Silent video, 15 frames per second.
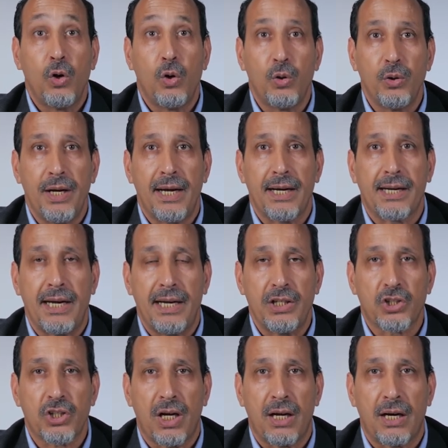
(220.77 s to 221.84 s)
هناك
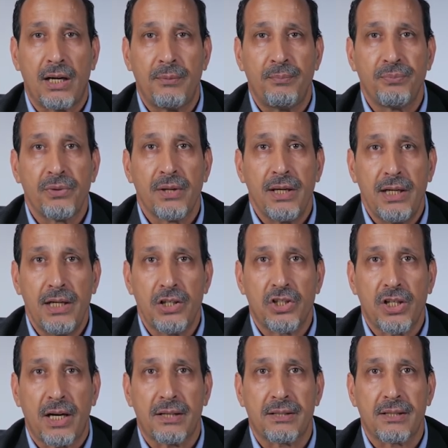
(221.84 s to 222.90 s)
إشارة
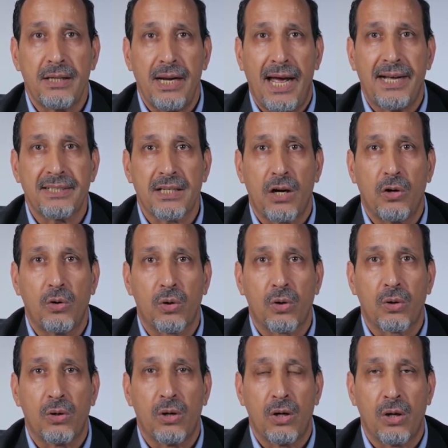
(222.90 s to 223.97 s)
لشخص نعته
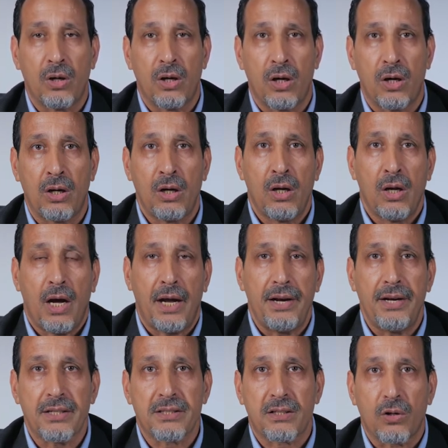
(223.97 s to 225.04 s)

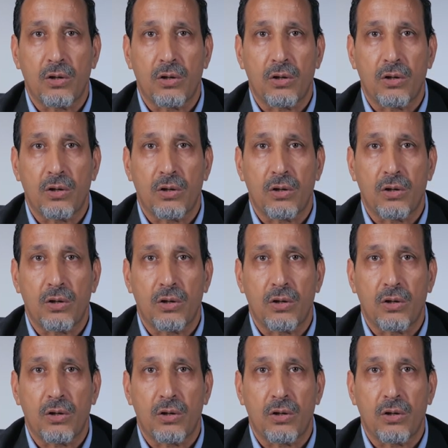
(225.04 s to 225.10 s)
النص